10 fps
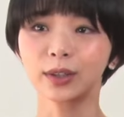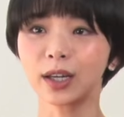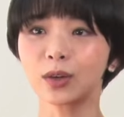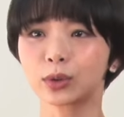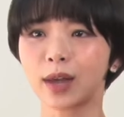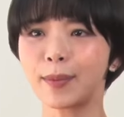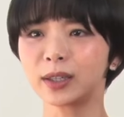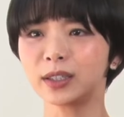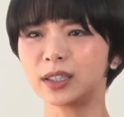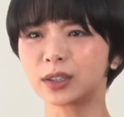結構た
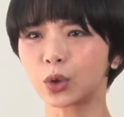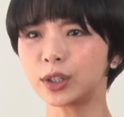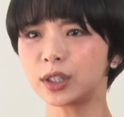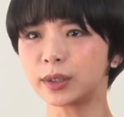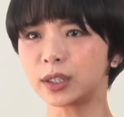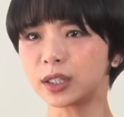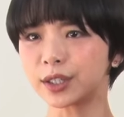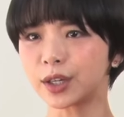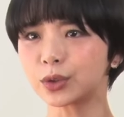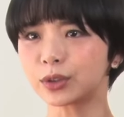まに鳥に似
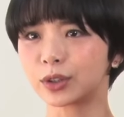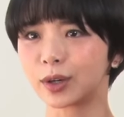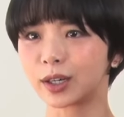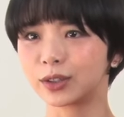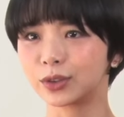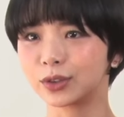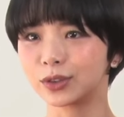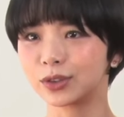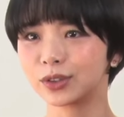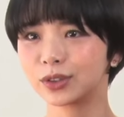てるって言われ
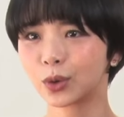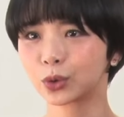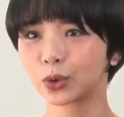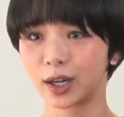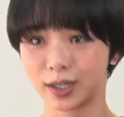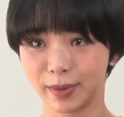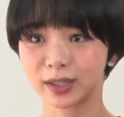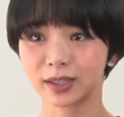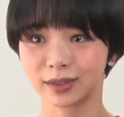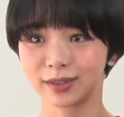ることがあり
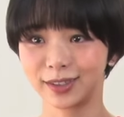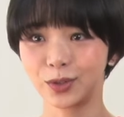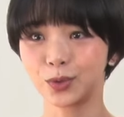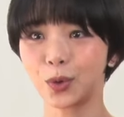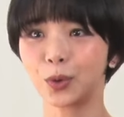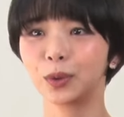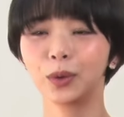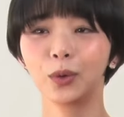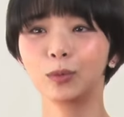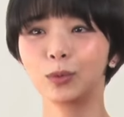ますっていうのを
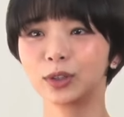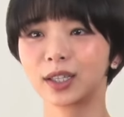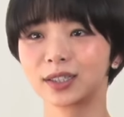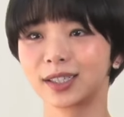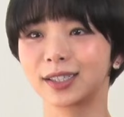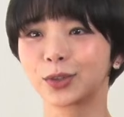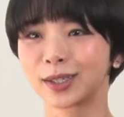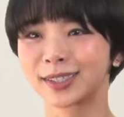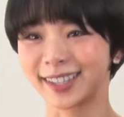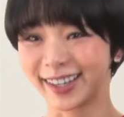思い出したりと
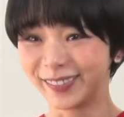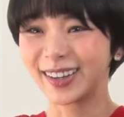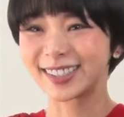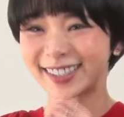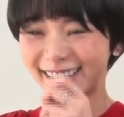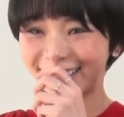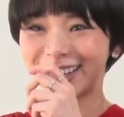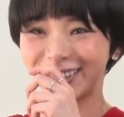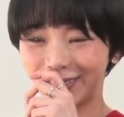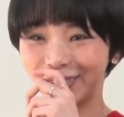かしてました
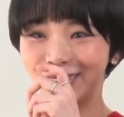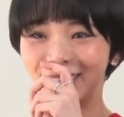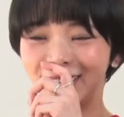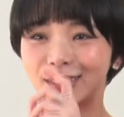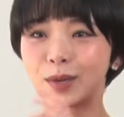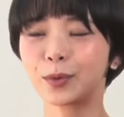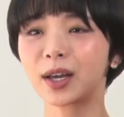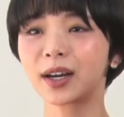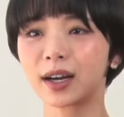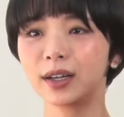けど、でも
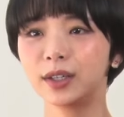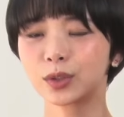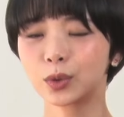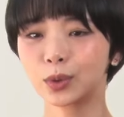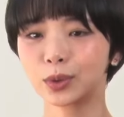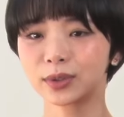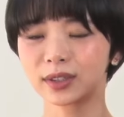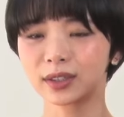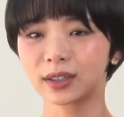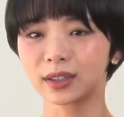なんかその
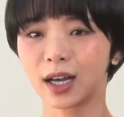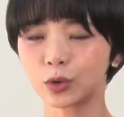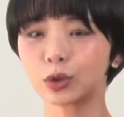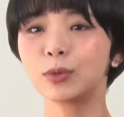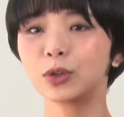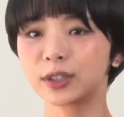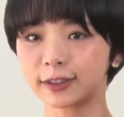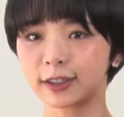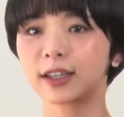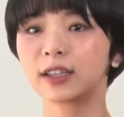監督もおっ
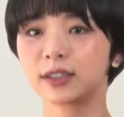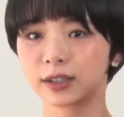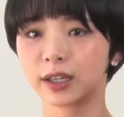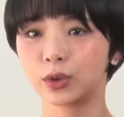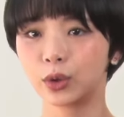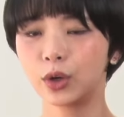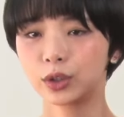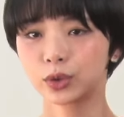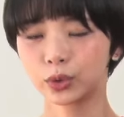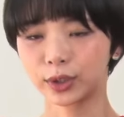しゃってたんですけど、
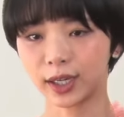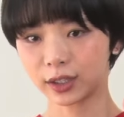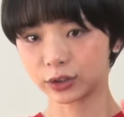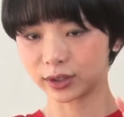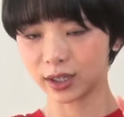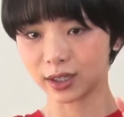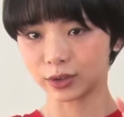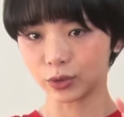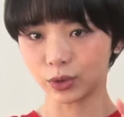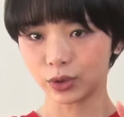そのキャラクター
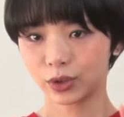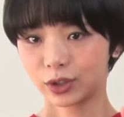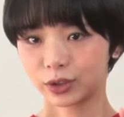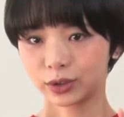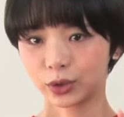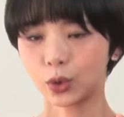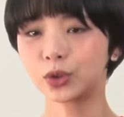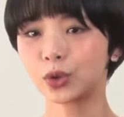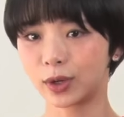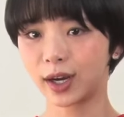の
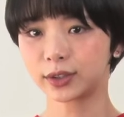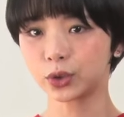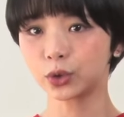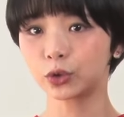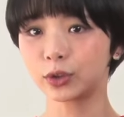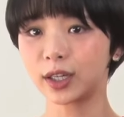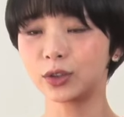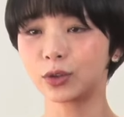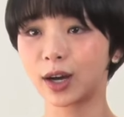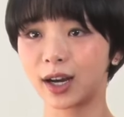表情がちょっと
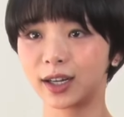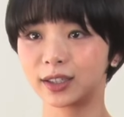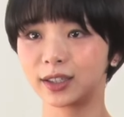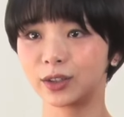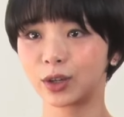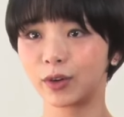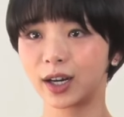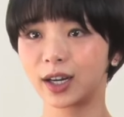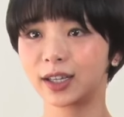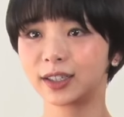何を考えているかわ
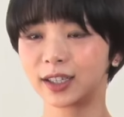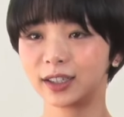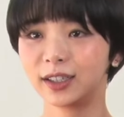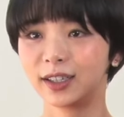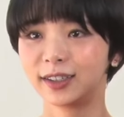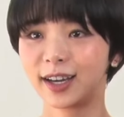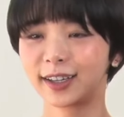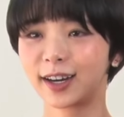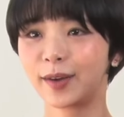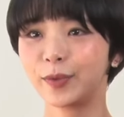からない、な
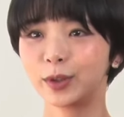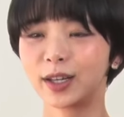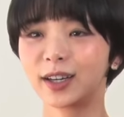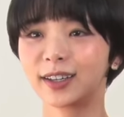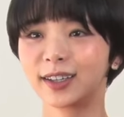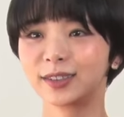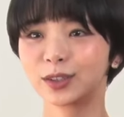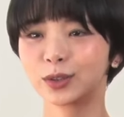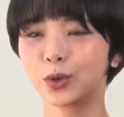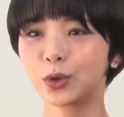んかなんか
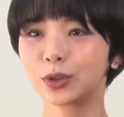すご